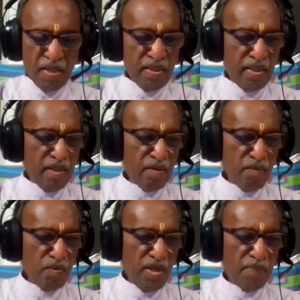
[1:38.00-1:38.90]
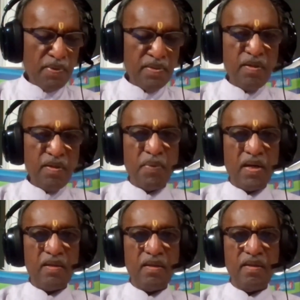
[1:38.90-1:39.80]
பாரதி இருநூத்தி நாற்பத்தி ஏழு
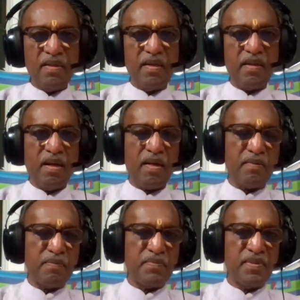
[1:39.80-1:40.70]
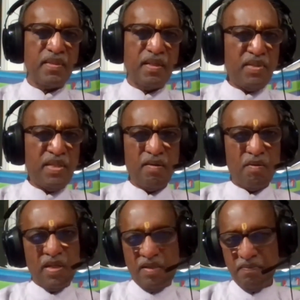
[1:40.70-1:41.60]
பாடல்கள் எழுதியிருக்கிறார்
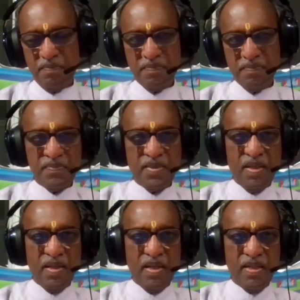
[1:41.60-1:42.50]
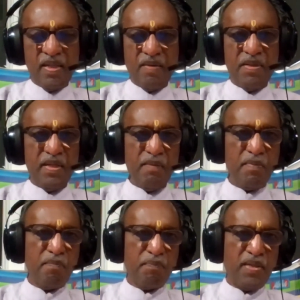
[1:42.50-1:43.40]
கவிதைகள் அவ்வளோதான் அதாவது
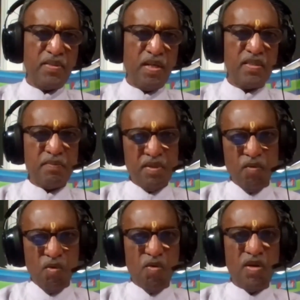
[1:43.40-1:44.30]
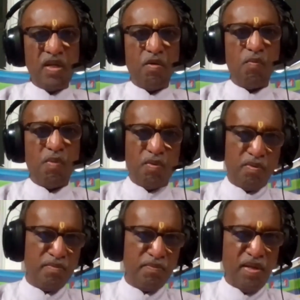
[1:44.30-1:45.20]
கவிதைன்னா பாஞ்சாலி சபதம்னா ஒன்றுன்னு கவுண்ட்
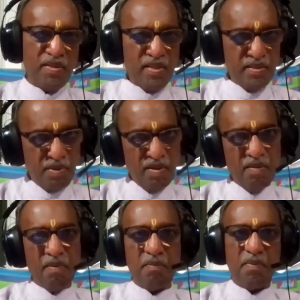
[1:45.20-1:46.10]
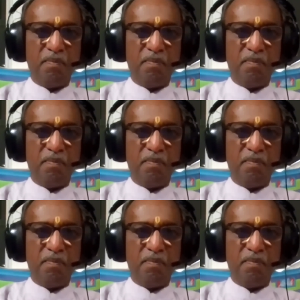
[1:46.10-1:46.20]
பண்ணும் பாஞ்சாலி சபத்தில்